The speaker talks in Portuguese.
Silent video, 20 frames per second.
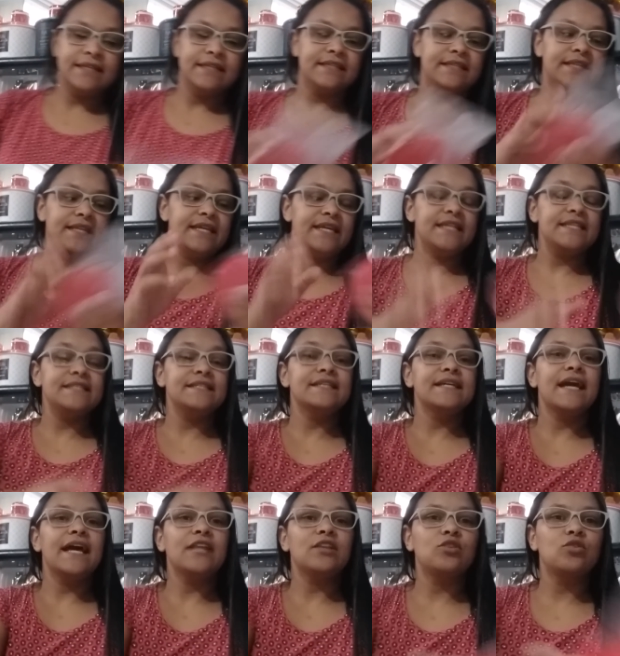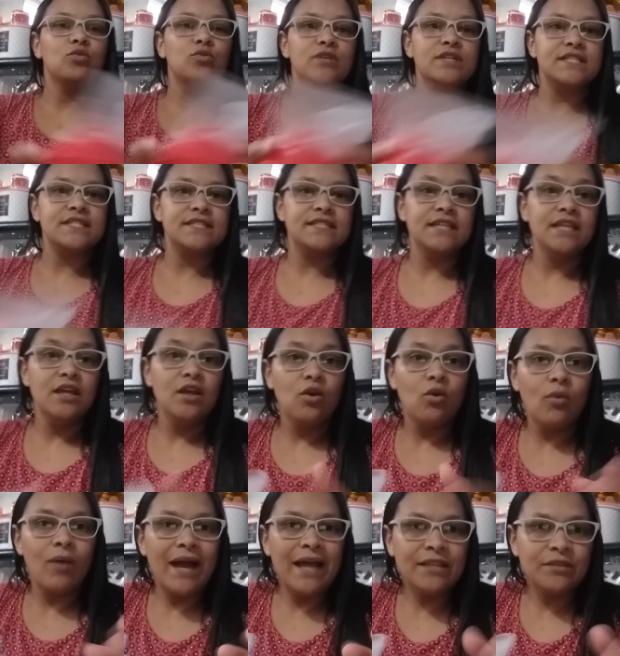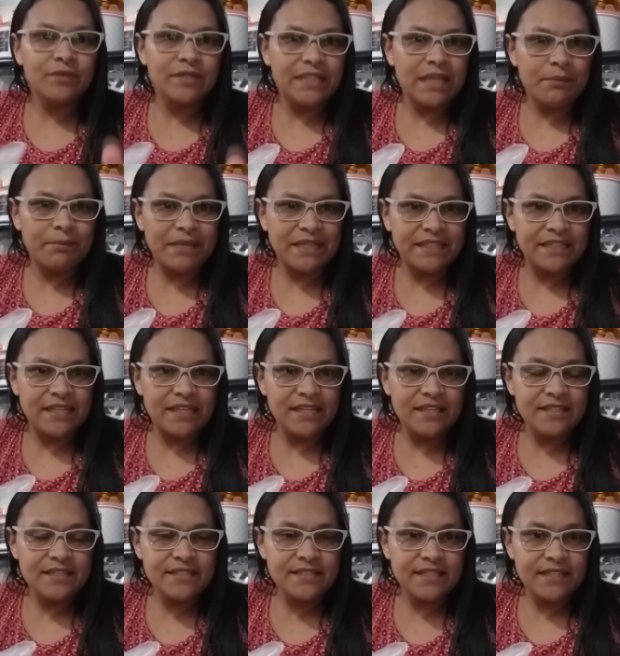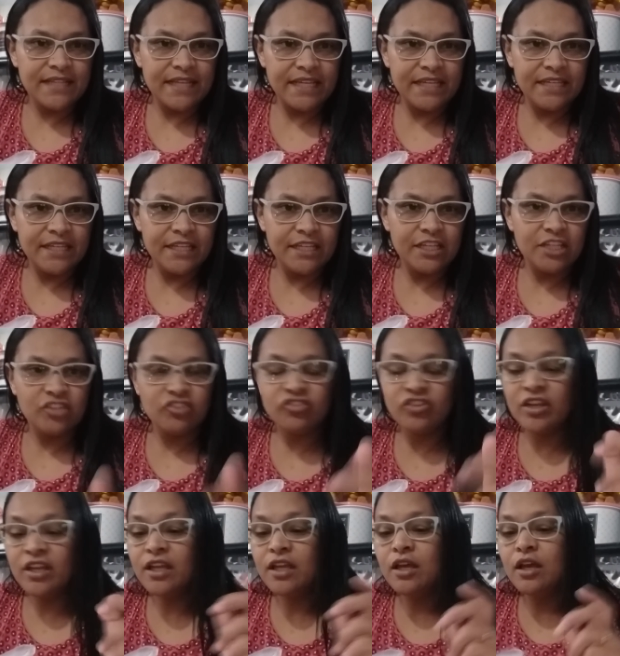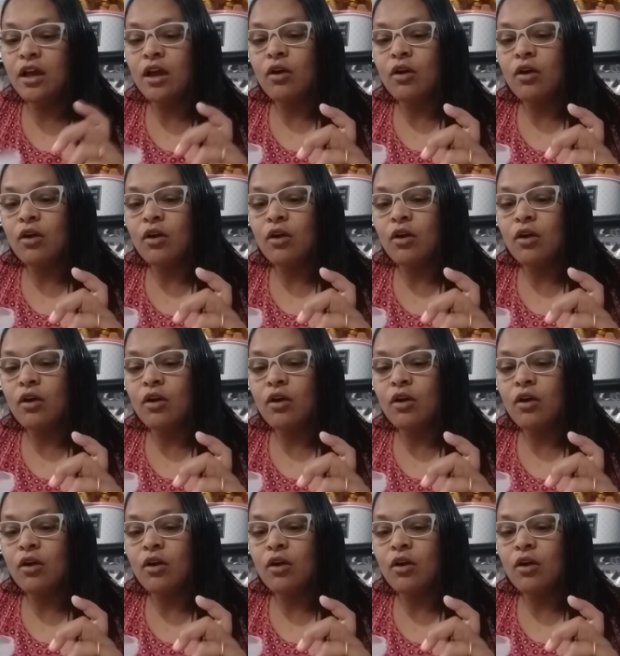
13, 14. 4 é da Patrícia, da igreja.